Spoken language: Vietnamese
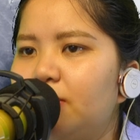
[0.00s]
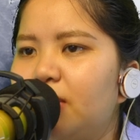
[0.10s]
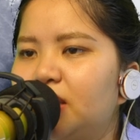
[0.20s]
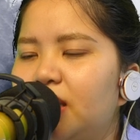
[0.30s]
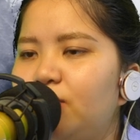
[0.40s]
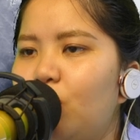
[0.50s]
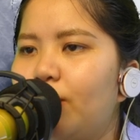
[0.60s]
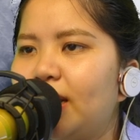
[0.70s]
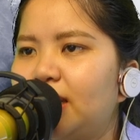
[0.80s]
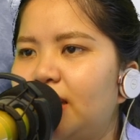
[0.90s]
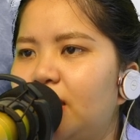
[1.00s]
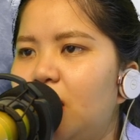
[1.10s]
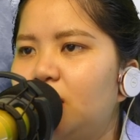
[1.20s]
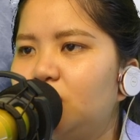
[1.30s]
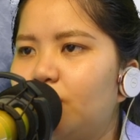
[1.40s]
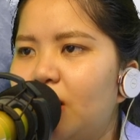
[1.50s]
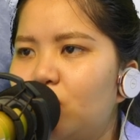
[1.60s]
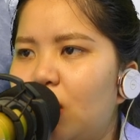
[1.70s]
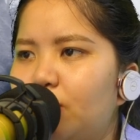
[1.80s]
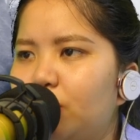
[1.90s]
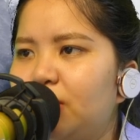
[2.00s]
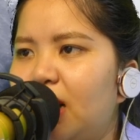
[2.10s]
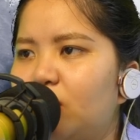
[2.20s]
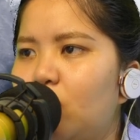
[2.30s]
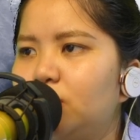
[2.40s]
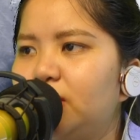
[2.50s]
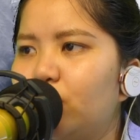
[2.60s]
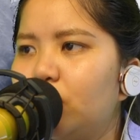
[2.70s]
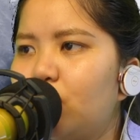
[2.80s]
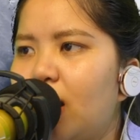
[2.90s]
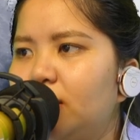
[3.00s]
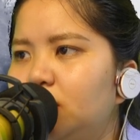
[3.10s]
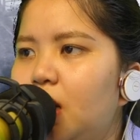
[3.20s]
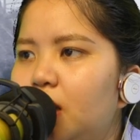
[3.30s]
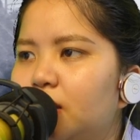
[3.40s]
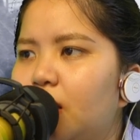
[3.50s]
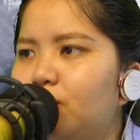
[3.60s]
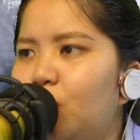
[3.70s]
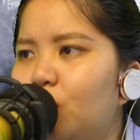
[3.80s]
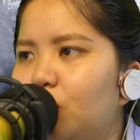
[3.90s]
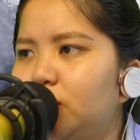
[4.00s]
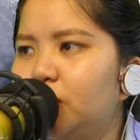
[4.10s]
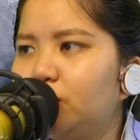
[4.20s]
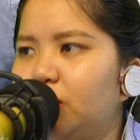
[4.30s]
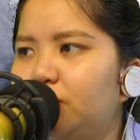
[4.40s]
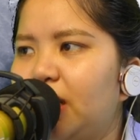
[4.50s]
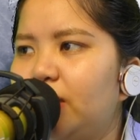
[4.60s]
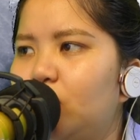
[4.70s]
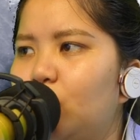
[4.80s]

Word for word: Mắt thấy một màn này, trong mắt Đoan Mộc Tàng lộ cho quyết đoán, cầm hồ lô rượu trong tay,